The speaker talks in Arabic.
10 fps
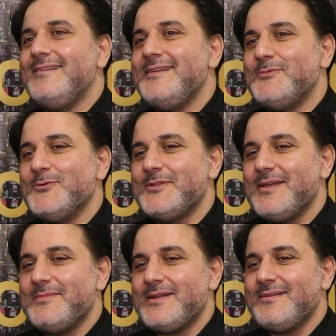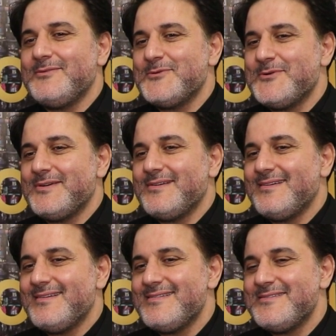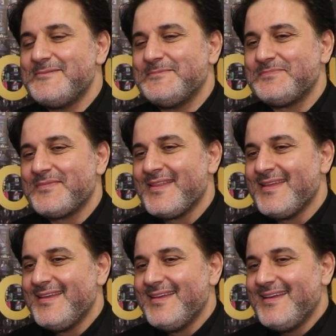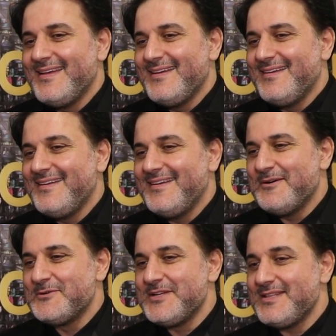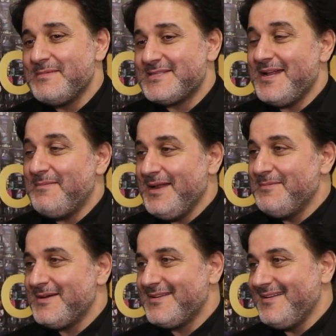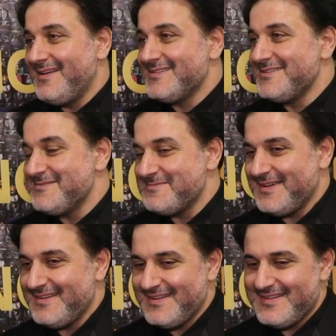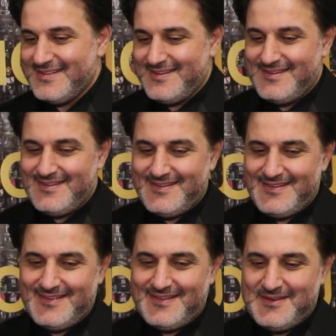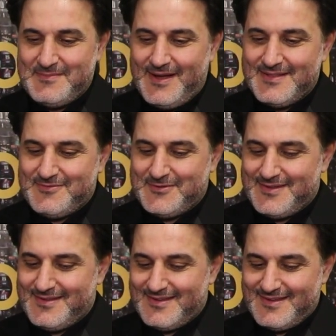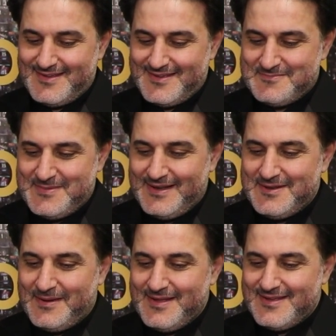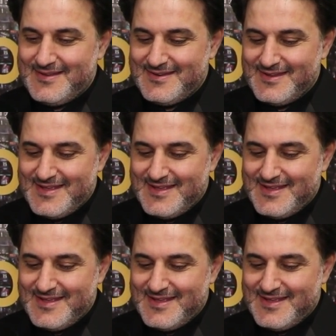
آه، اللي بيقولوا دائما انه آه، آه، اول شيء هذا مسرح بعلبك العظيم يعني هذا اللي اللي ما حدا في آه، محل معين